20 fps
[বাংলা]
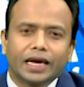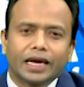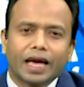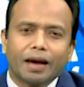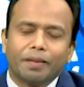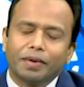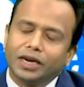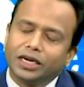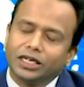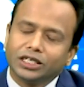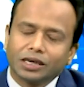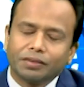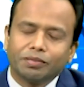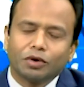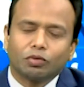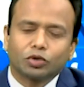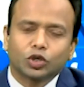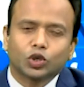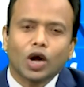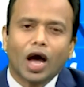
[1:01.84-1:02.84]
ক্যাবের হিসেবে
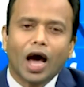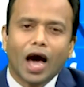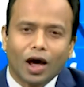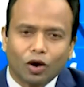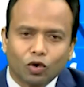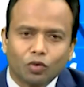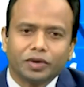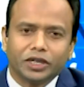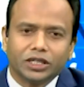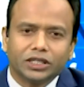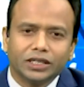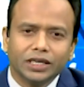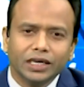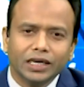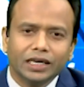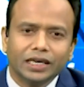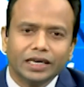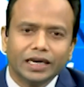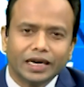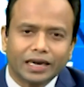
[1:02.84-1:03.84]
অবশ্য আরও বেশি
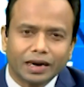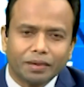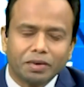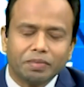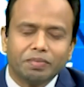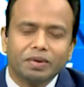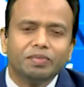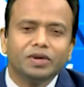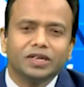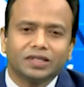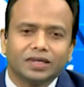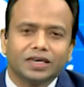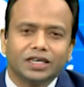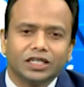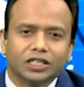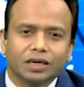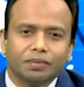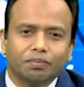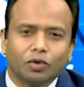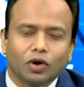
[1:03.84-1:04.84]
এটা আমি বিবিএস এর
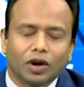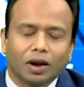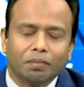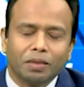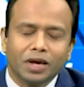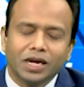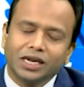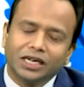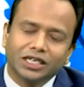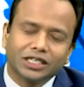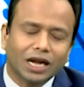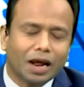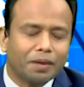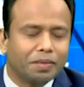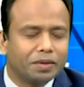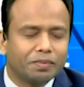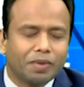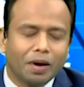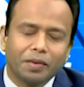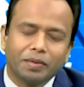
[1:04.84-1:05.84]
হিসেব বললাম
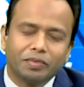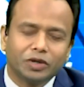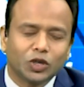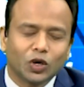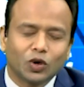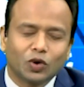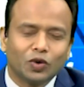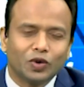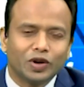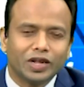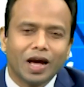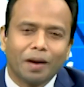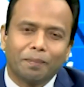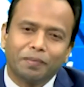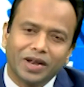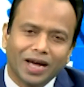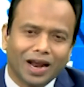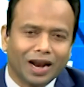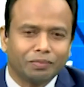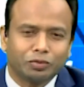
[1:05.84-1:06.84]
সার্বিকভাবে বিষয়গুলো নিয়ে
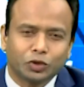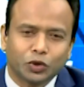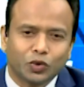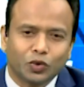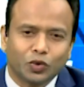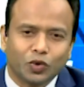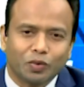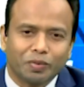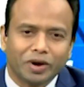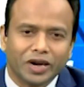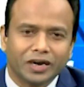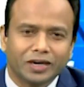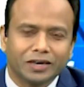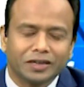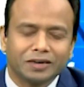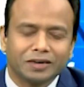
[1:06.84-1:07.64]
আপনি আলাপ শুরু করবেন